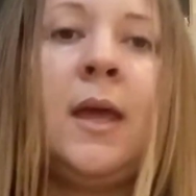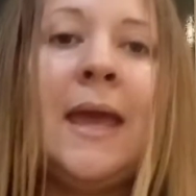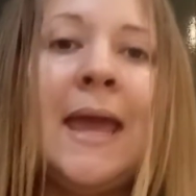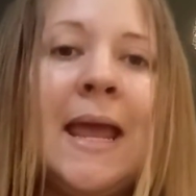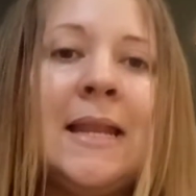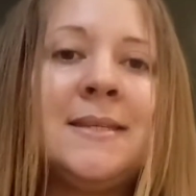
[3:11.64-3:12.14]

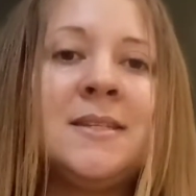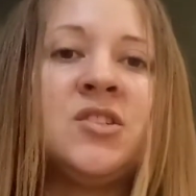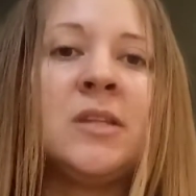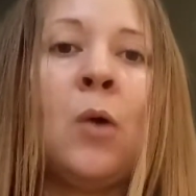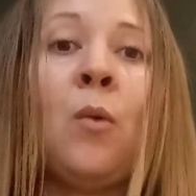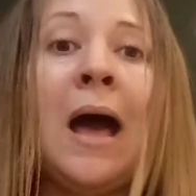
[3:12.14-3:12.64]
eles
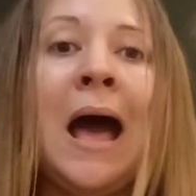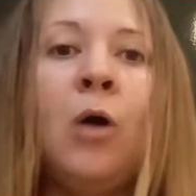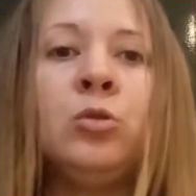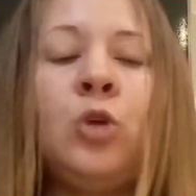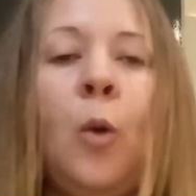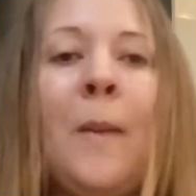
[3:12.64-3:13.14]
estão
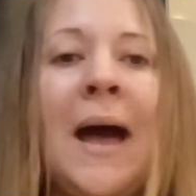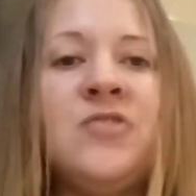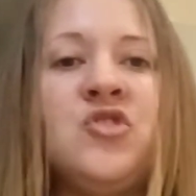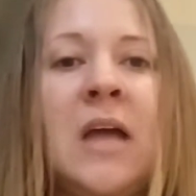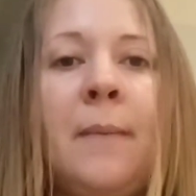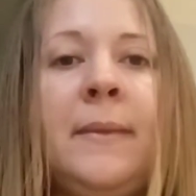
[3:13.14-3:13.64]

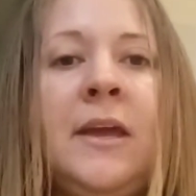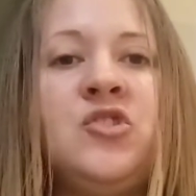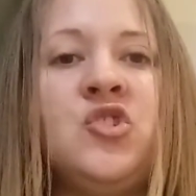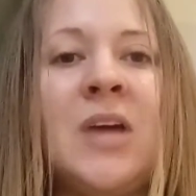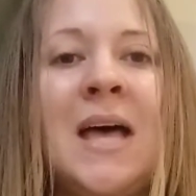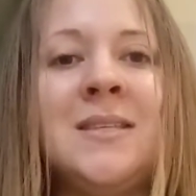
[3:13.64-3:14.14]

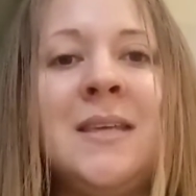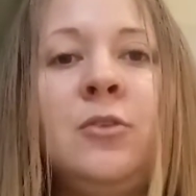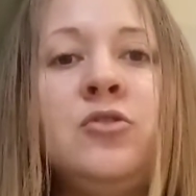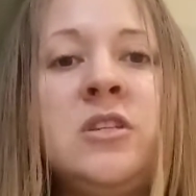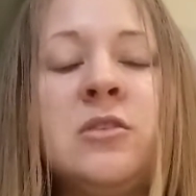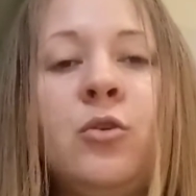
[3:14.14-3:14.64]
automaticamente já
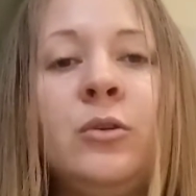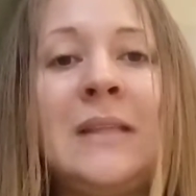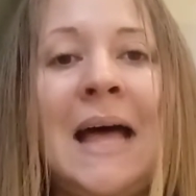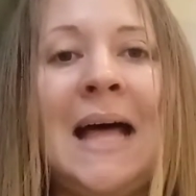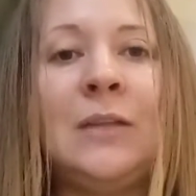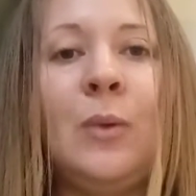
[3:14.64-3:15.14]
sendo
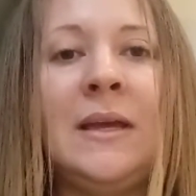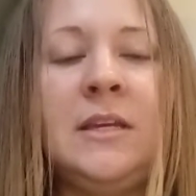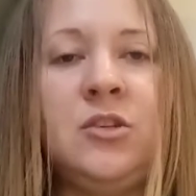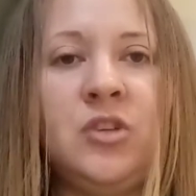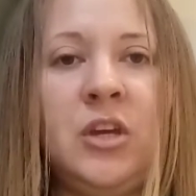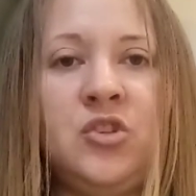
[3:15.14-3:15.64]
descontado
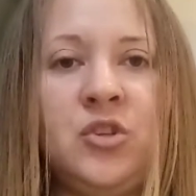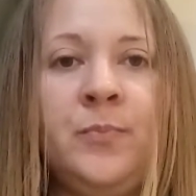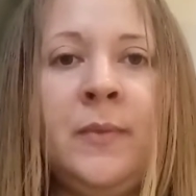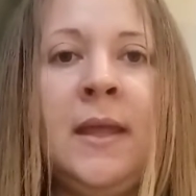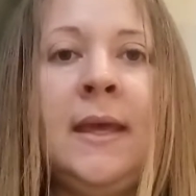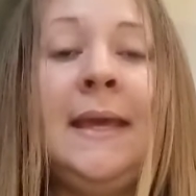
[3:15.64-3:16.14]
aí, gente,
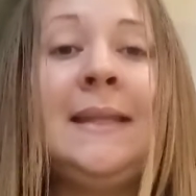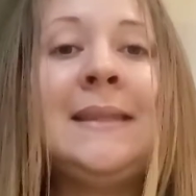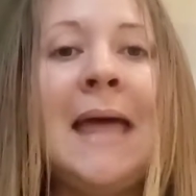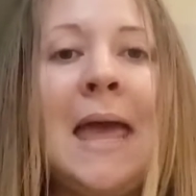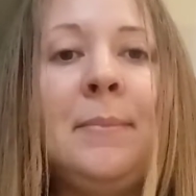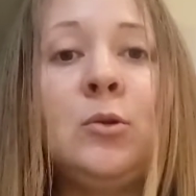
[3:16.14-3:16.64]
em
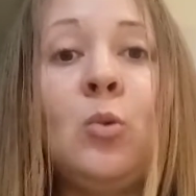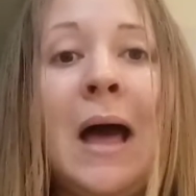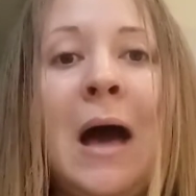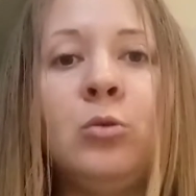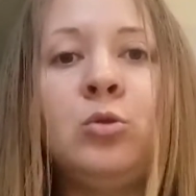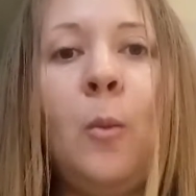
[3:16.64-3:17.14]
débito
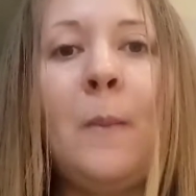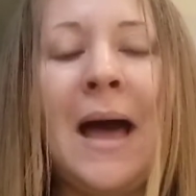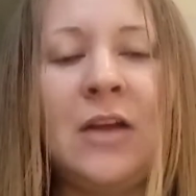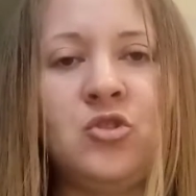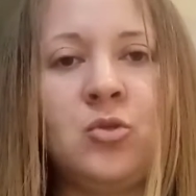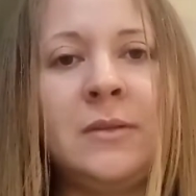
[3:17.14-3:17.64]

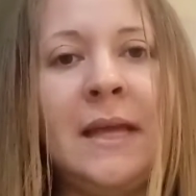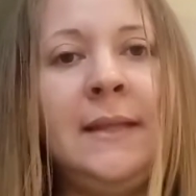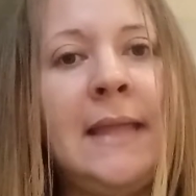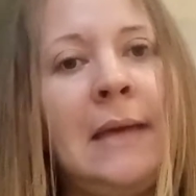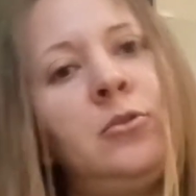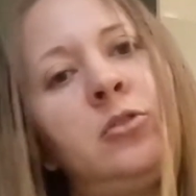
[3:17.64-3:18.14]
automático, tá? Em
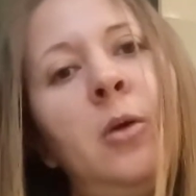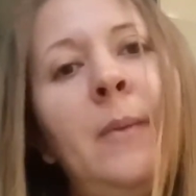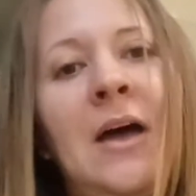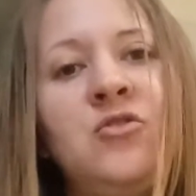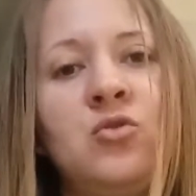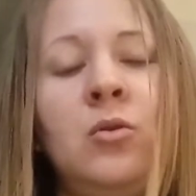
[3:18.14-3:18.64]
débito
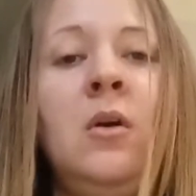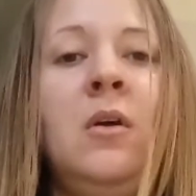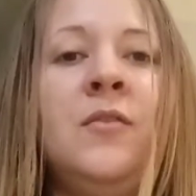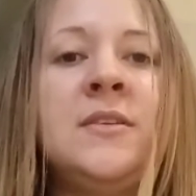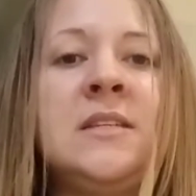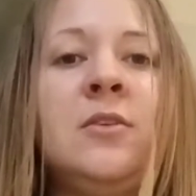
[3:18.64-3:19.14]
automático.
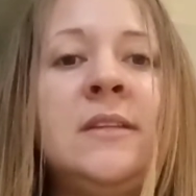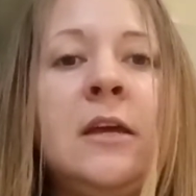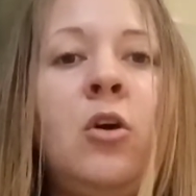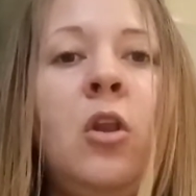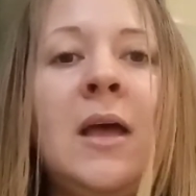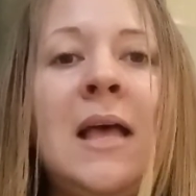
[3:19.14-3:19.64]
Vocês vão ter
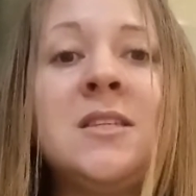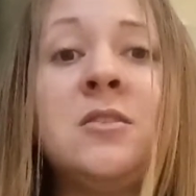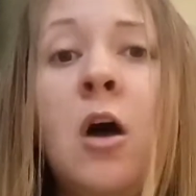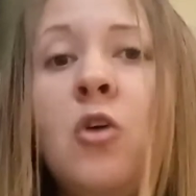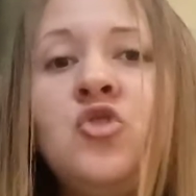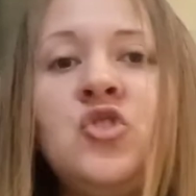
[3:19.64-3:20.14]
que colocar
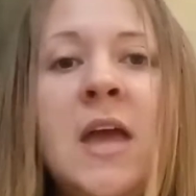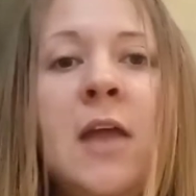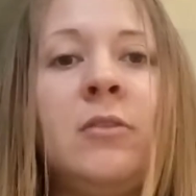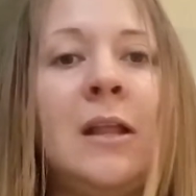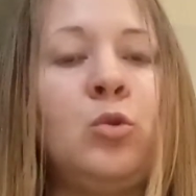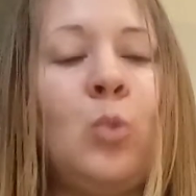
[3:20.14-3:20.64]
só o
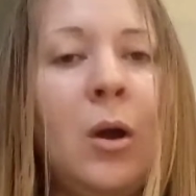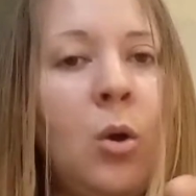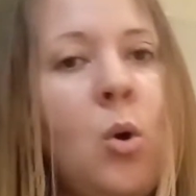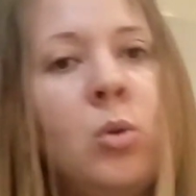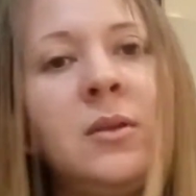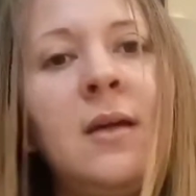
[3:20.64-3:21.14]
dinheiro na tua
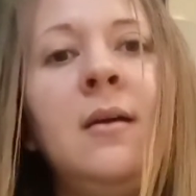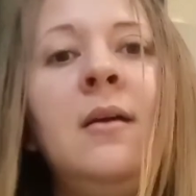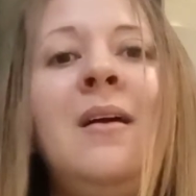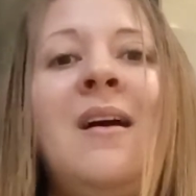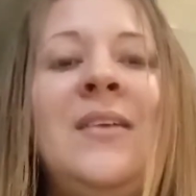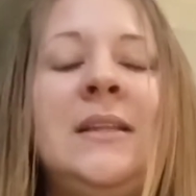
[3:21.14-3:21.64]
conta,
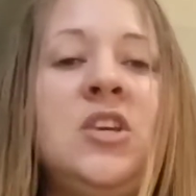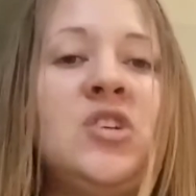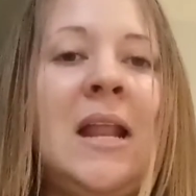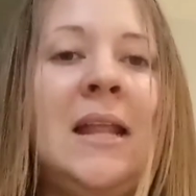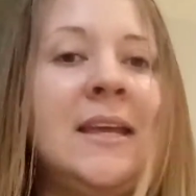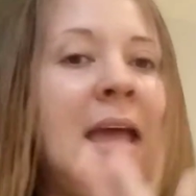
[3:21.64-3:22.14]
vai deixar
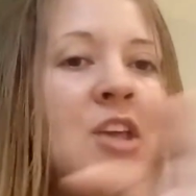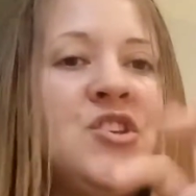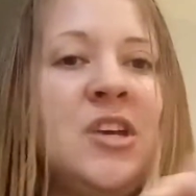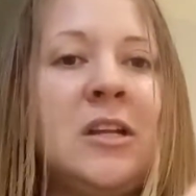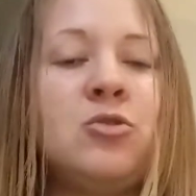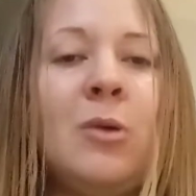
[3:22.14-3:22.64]
lá
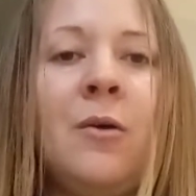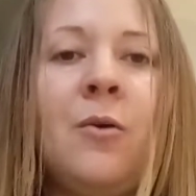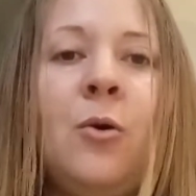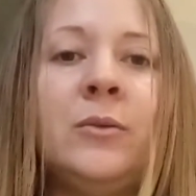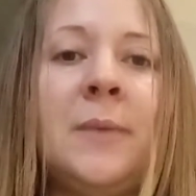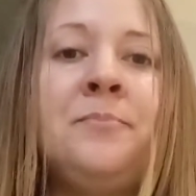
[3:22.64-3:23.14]
quietinha na sua
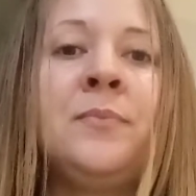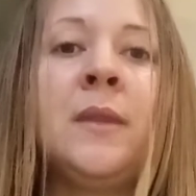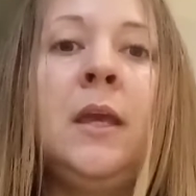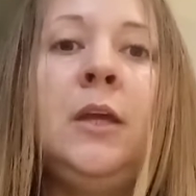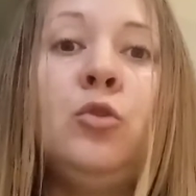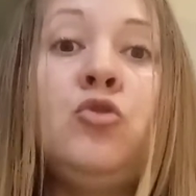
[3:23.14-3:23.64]
conta
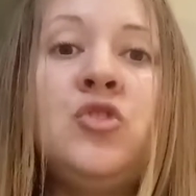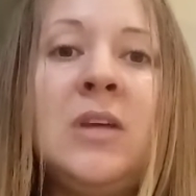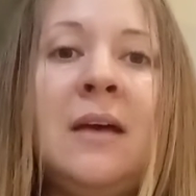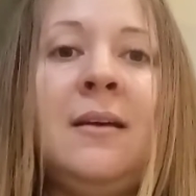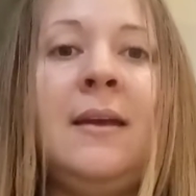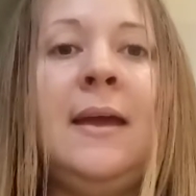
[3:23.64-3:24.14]
e no
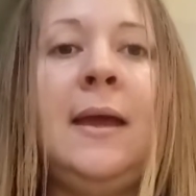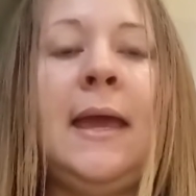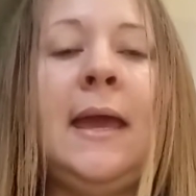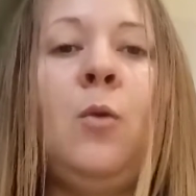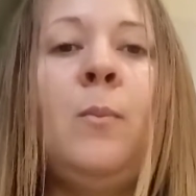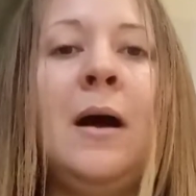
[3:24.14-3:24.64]
dia
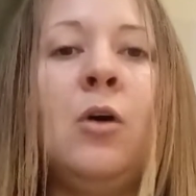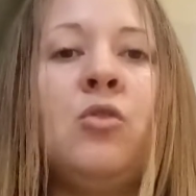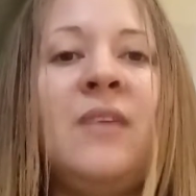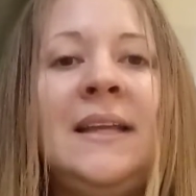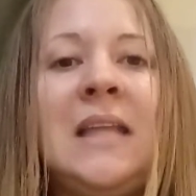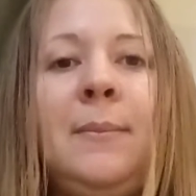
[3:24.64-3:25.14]
é, o banco
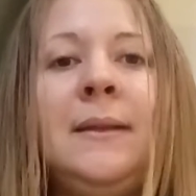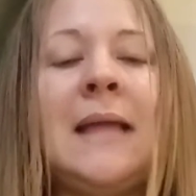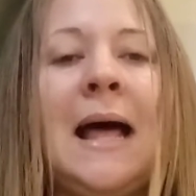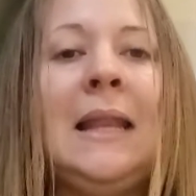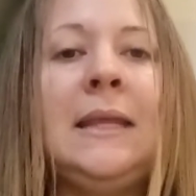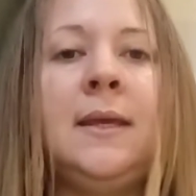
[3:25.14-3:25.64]
vai
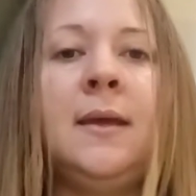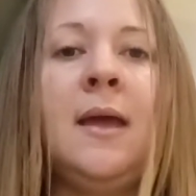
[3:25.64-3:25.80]
debitar ali.